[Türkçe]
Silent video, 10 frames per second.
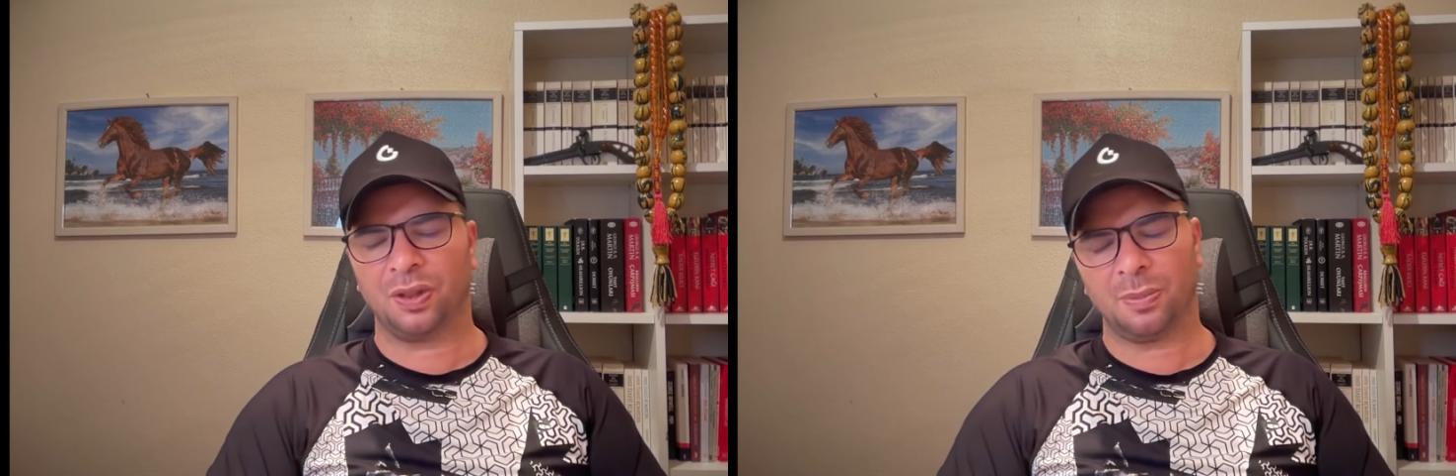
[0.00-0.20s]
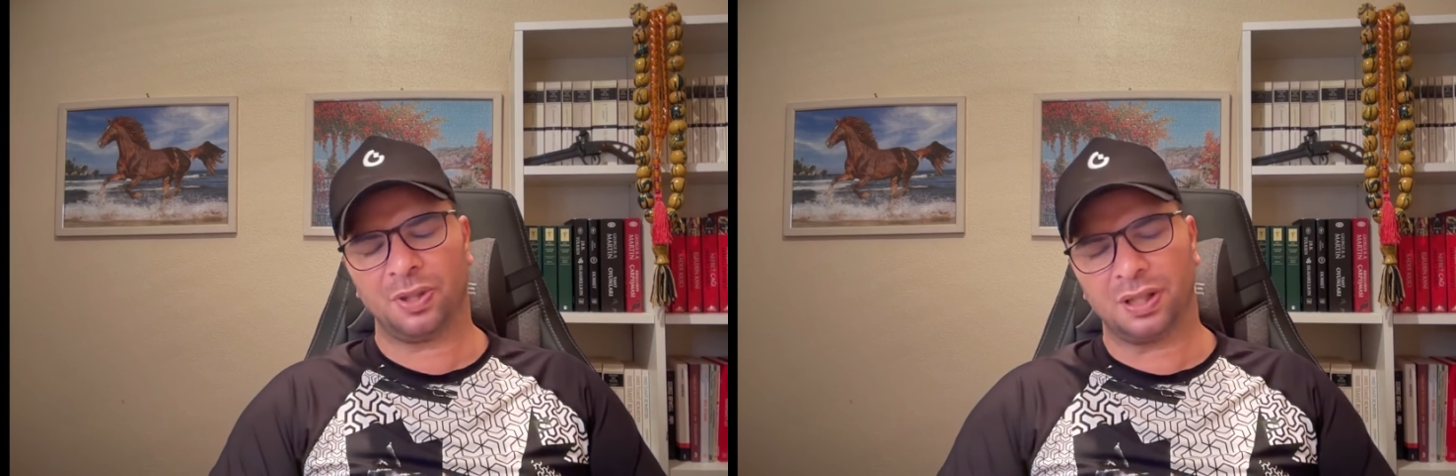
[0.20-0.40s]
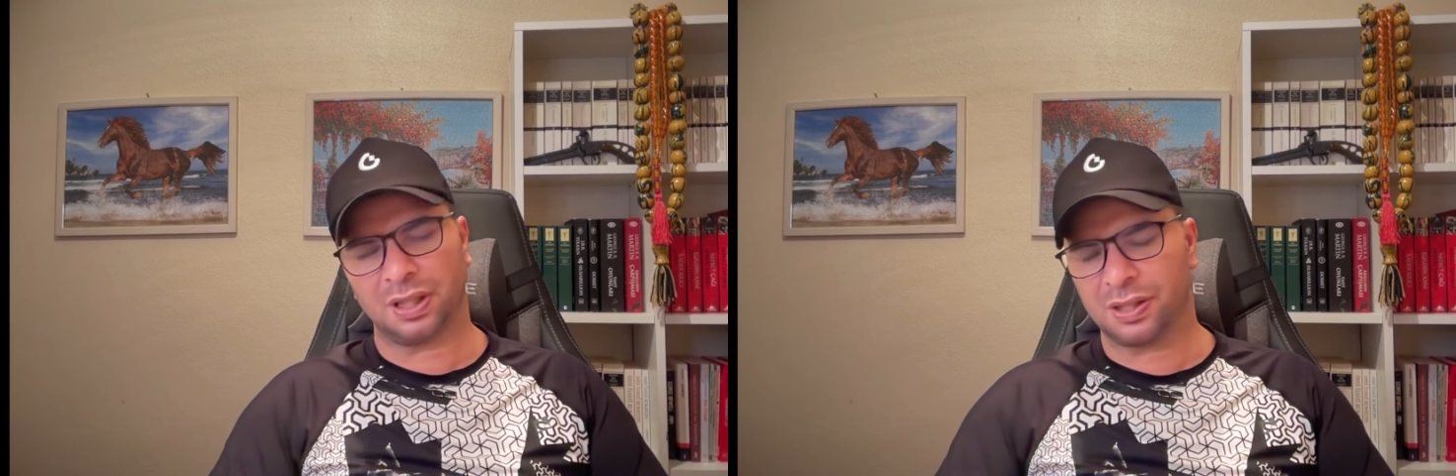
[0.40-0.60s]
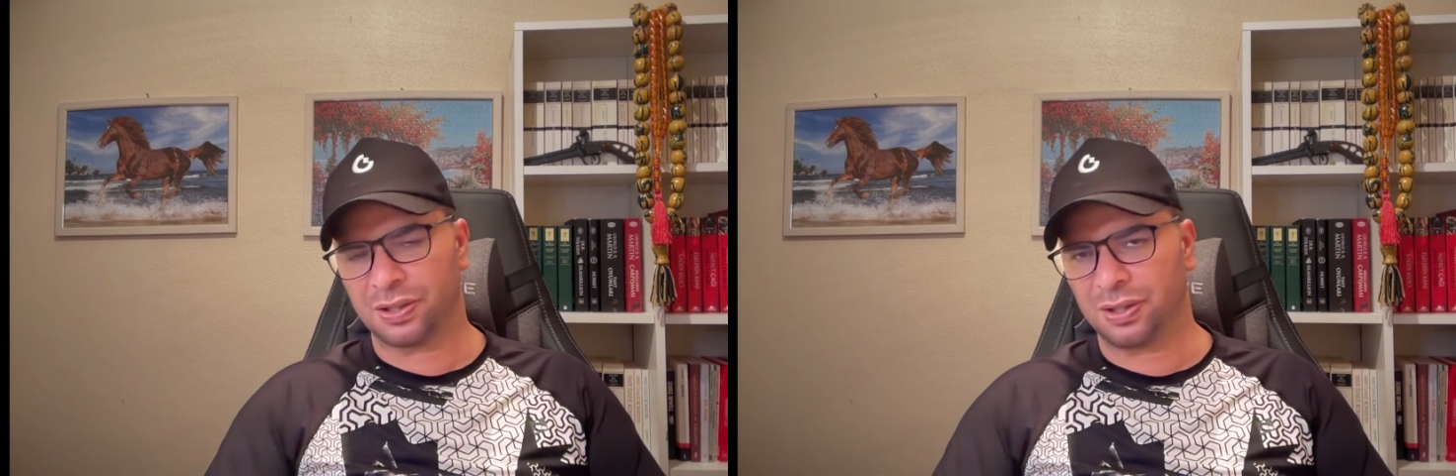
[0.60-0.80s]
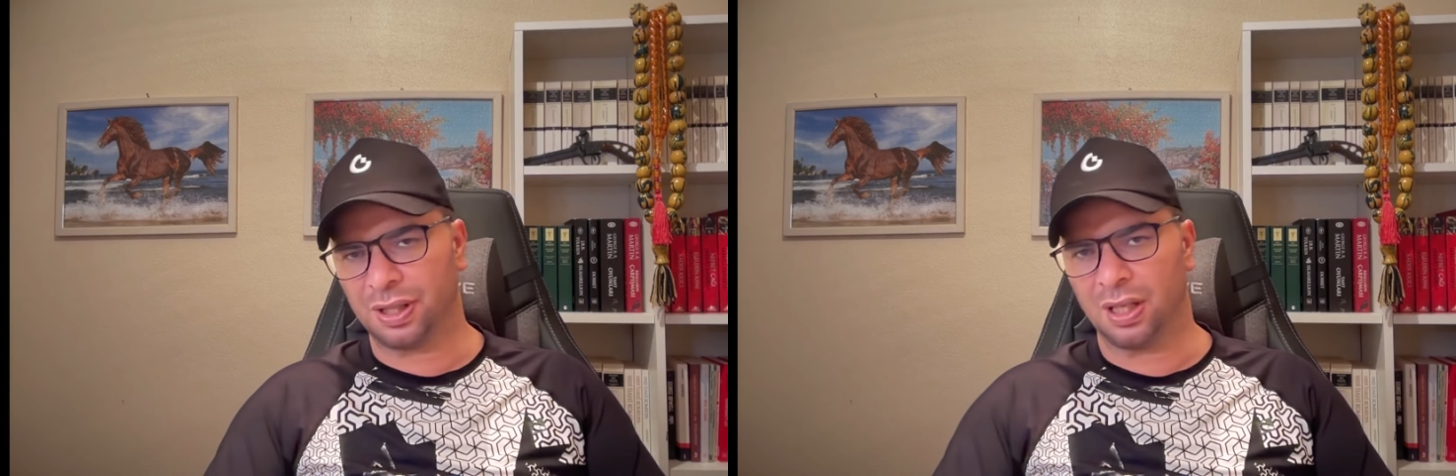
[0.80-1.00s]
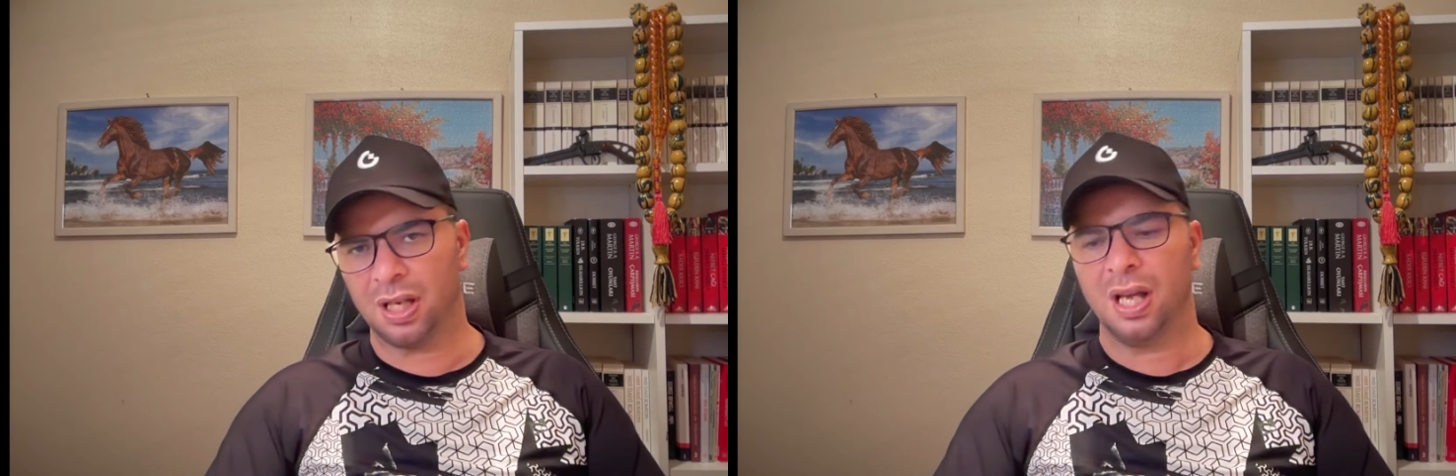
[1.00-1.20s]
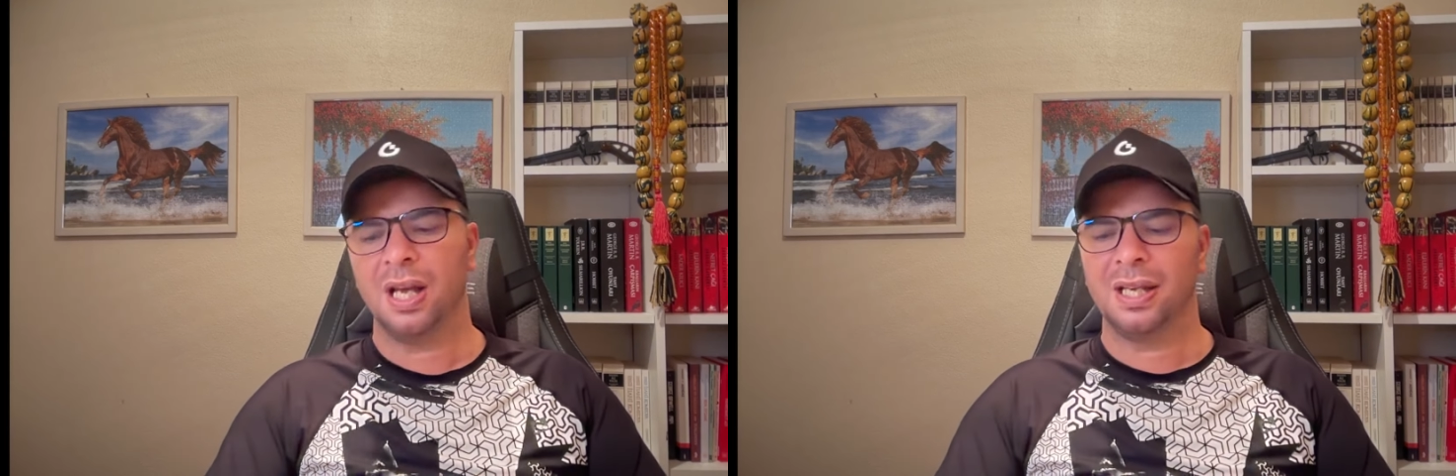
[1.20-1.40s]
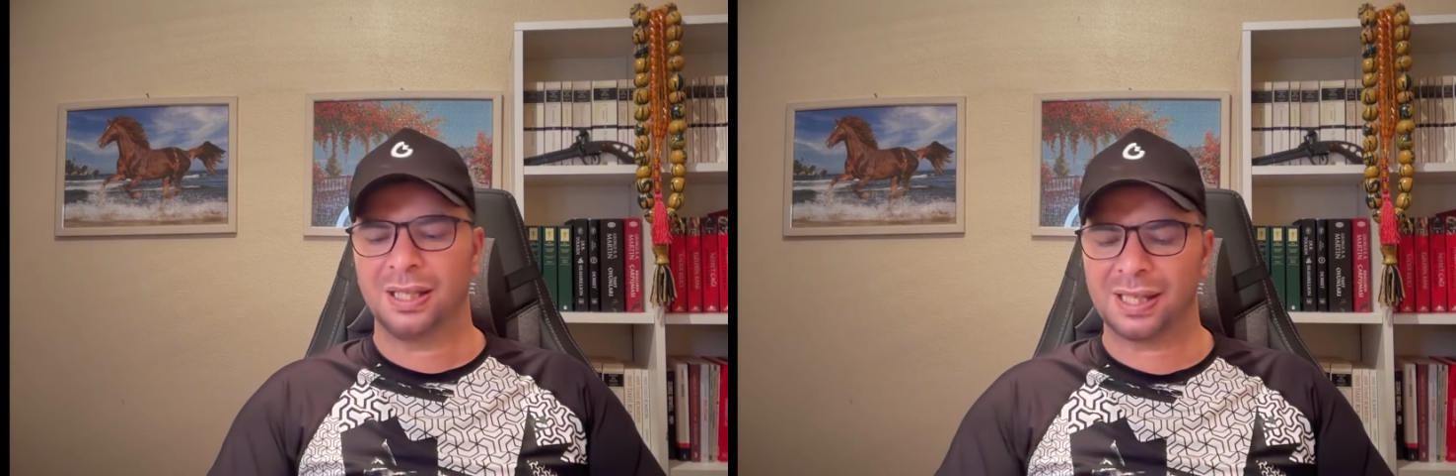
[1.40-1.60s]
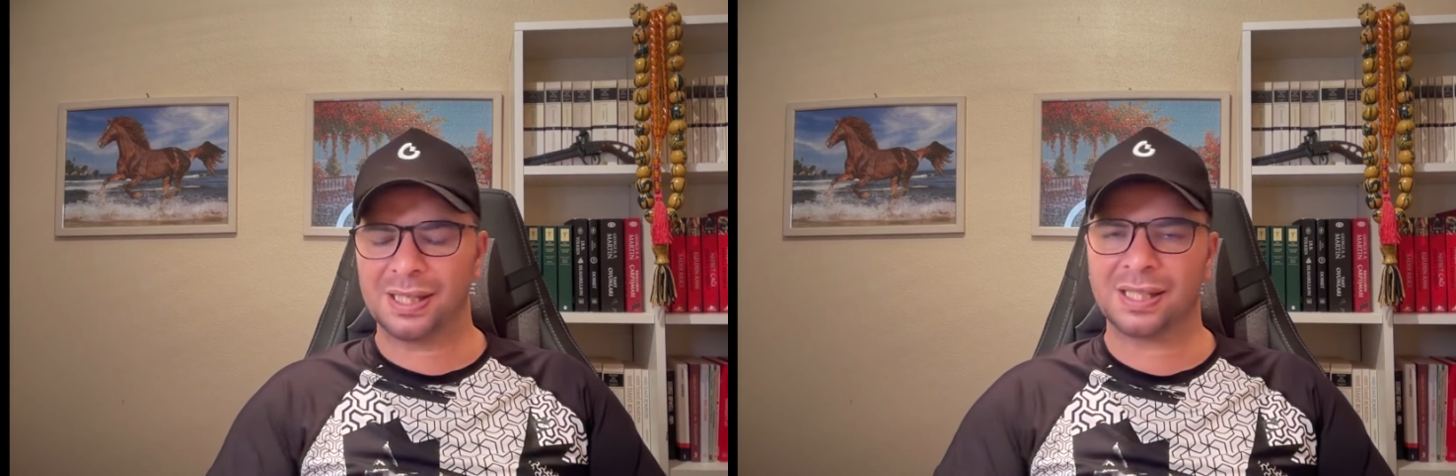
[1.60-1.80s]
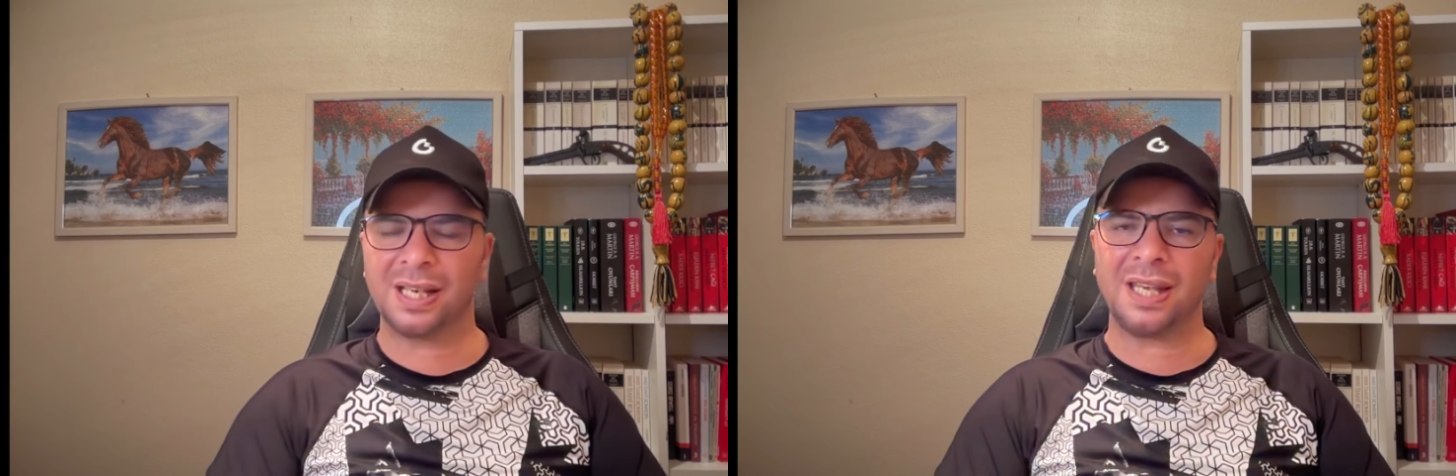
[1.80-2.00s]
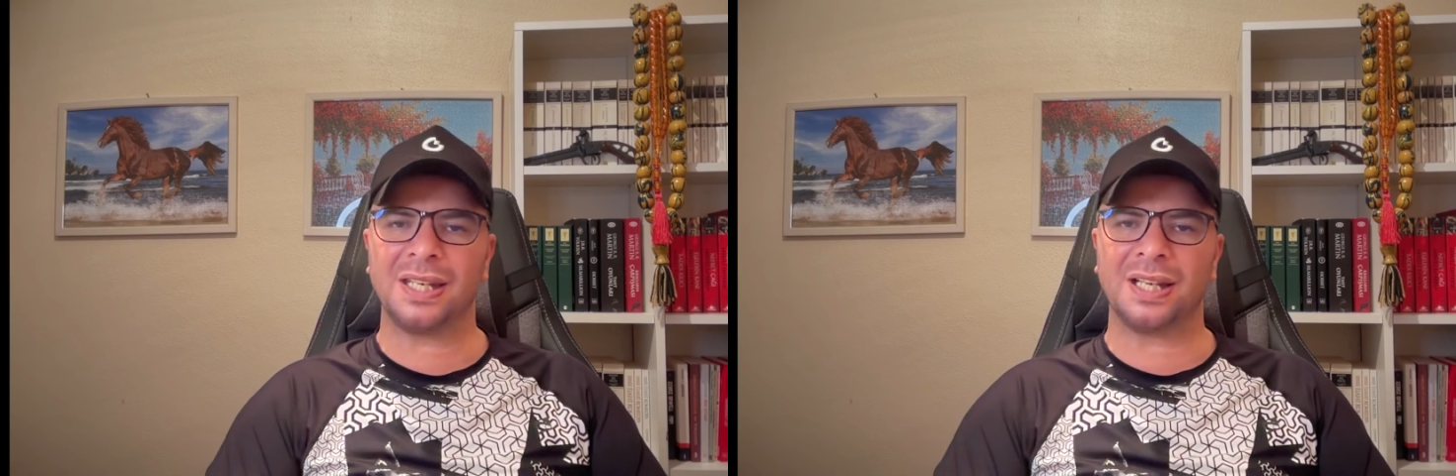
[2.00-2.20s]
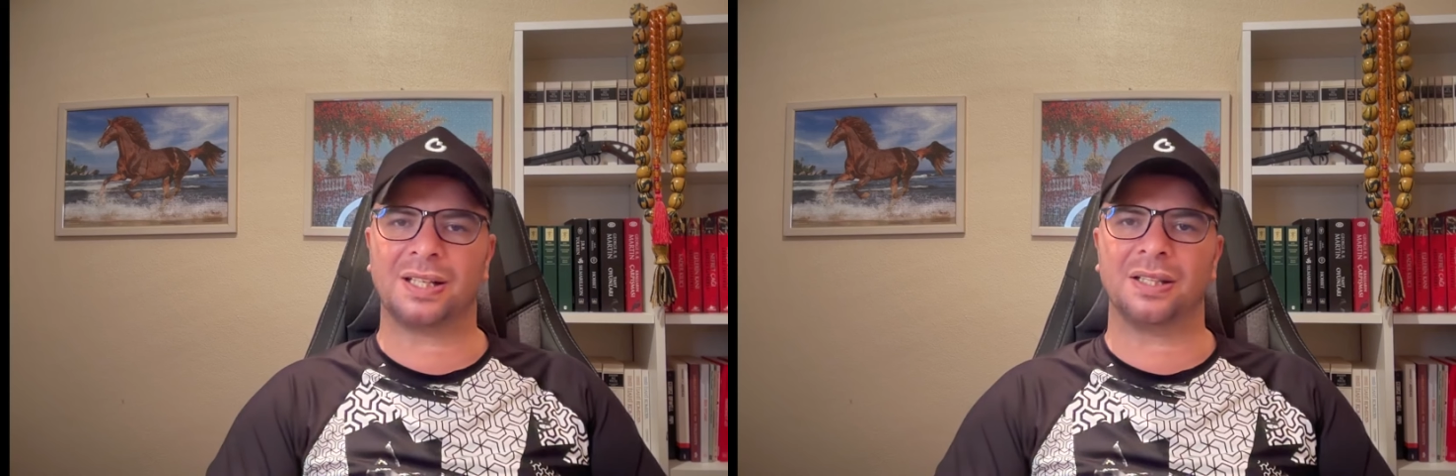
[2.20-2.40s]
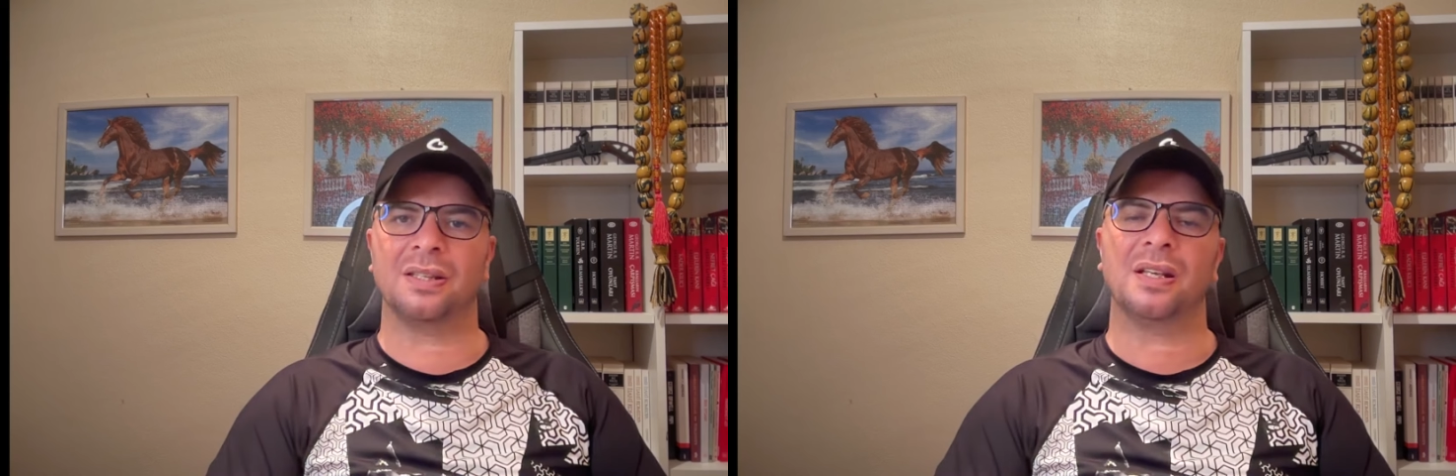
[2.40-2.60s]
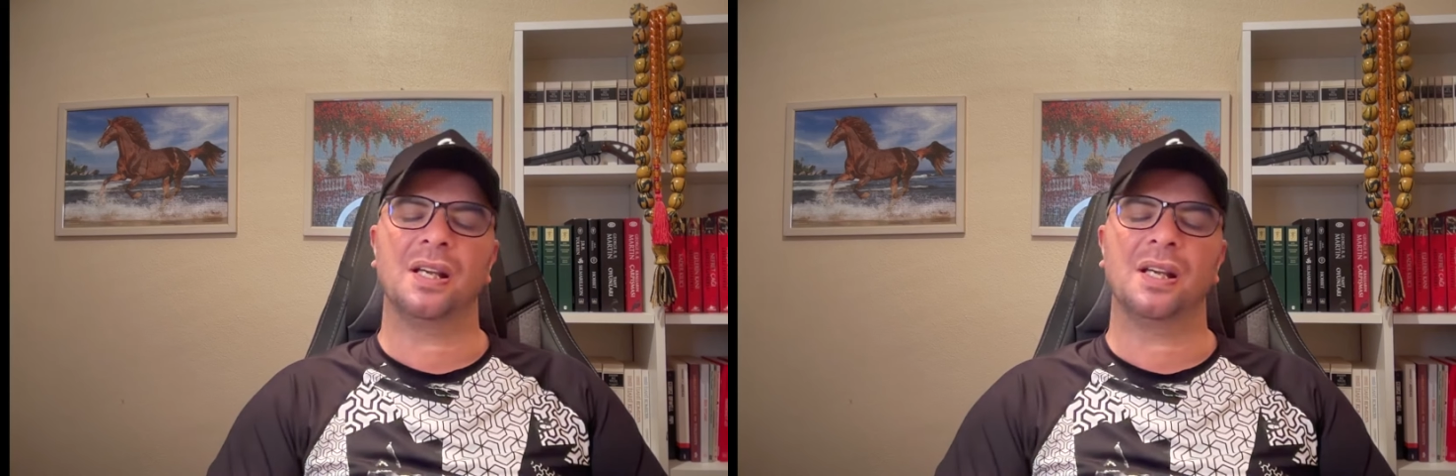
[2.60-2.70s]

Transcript: Tabii ki de kesin değil. Kesine yakın.